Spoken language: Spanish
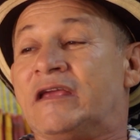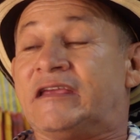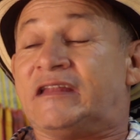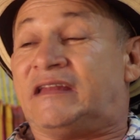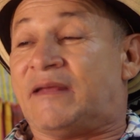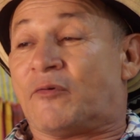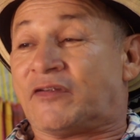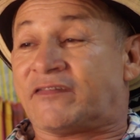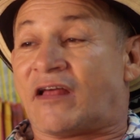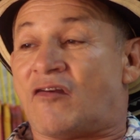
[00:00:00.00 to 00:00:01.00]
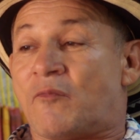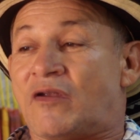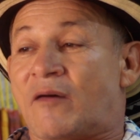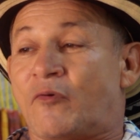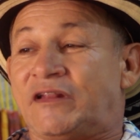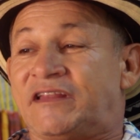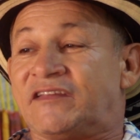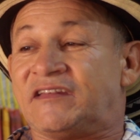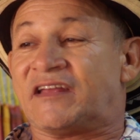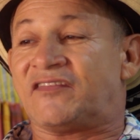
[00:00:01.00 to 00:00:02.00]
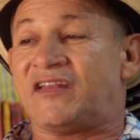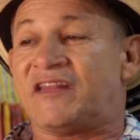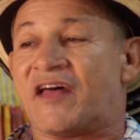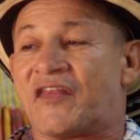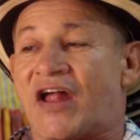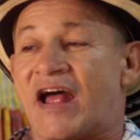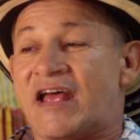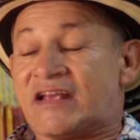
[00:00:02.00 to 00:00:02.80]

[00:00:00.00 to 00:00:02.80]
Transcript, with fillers: Y el tipo se salió por la puentecita sin de atrás,